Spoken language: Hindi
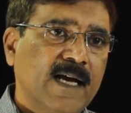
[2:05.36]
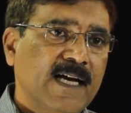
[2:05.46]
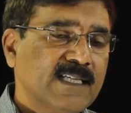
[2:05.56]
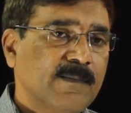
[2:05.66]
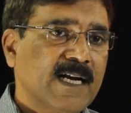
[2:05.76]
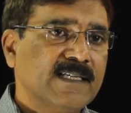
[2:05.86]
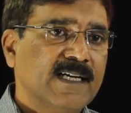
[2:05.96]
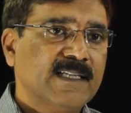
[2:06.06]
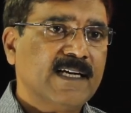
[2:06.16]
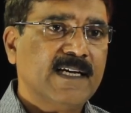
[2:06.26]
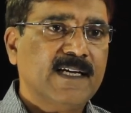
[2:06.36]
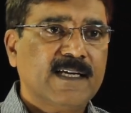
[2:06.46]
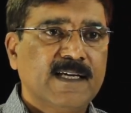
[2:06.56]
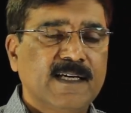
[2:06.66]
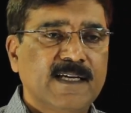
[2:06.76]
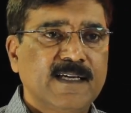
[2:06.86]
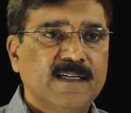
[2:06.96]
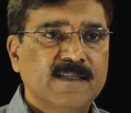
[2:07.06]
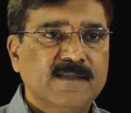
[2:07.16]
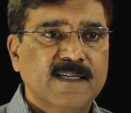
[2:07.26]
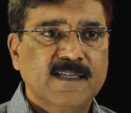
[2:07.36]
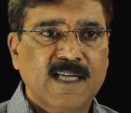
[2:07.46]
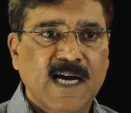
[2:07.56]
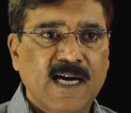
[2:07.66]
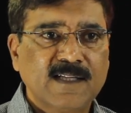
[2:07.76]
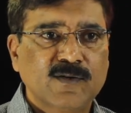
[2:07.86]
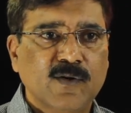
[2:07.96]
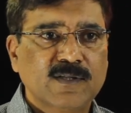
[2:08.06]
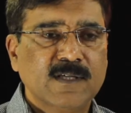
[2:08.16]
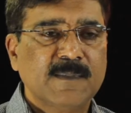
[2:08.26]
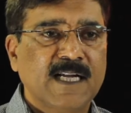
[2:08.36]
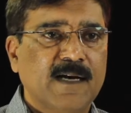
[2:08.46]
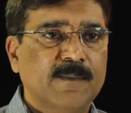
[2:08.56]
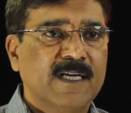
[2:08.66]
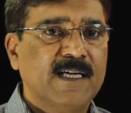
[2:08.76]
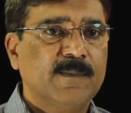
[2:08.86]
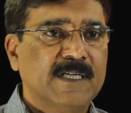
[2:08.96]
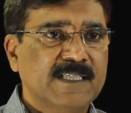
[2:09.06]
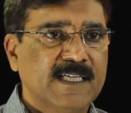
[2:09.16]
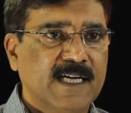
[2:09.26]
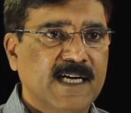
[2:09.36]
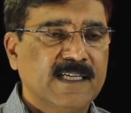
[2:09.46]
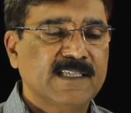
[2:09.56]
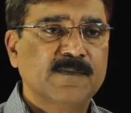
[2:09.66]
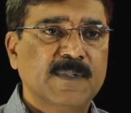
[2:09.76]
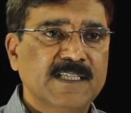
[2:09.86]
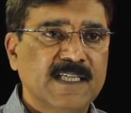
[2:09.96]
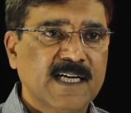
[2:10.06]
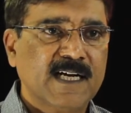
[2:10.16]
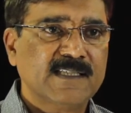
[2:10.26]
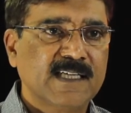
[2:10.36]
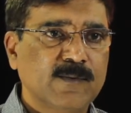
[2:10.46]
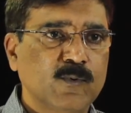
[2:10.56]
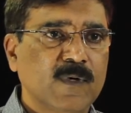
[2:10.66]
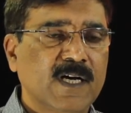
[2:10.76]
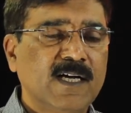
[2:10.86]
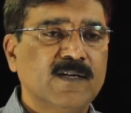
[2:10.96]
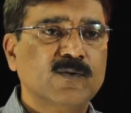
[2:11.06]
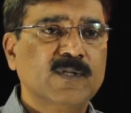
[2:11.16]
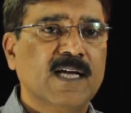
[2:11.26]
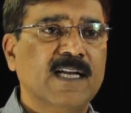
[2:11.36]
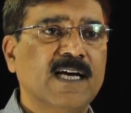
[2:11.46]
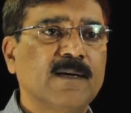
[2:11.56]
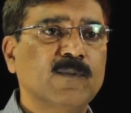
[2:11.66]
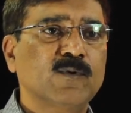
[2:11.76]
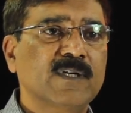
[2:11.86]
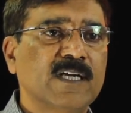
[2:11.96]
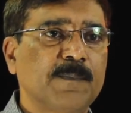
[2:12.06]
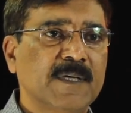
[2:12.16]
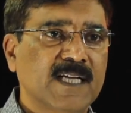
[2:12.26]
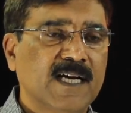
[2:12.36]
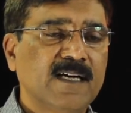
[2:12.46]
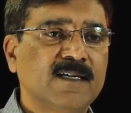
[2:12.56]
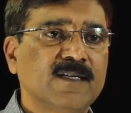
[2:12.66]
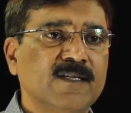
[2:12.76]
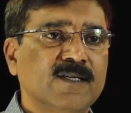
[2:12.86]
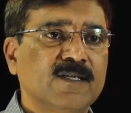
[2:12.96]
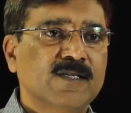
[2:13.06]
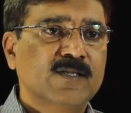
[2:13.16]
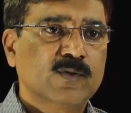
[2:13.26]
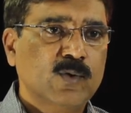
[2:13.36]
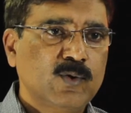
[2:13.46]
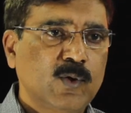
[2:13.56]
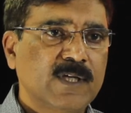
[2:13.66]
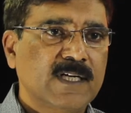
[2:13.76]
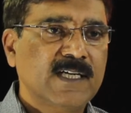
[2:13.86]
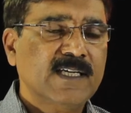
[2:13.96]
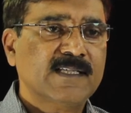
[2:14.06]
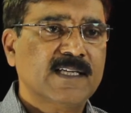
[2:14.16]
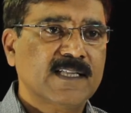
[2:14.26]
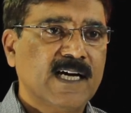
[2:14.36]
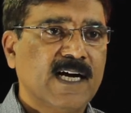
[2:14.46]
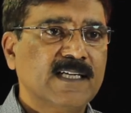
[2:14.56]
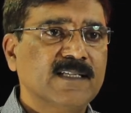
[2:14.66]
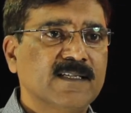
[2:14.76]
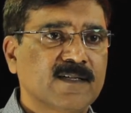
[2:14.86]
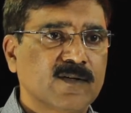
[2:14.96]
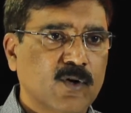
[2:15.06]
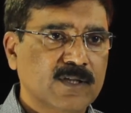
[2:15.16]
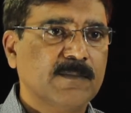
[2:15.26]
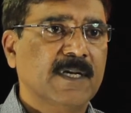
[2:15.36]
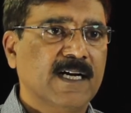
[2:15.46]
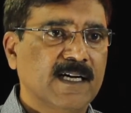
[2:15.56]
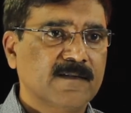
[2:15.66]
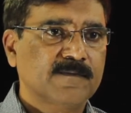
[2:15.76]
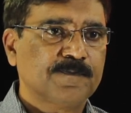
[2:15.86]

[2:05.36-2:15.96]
ऐसा माना जाता है कि सिद्धार्थ गौतम नाम के बच्चे का जिस बच्चे का जन्म हुआ उसका नाम उनके पिता शुद्धोदन ने सिद्धार्थ गौतम रखा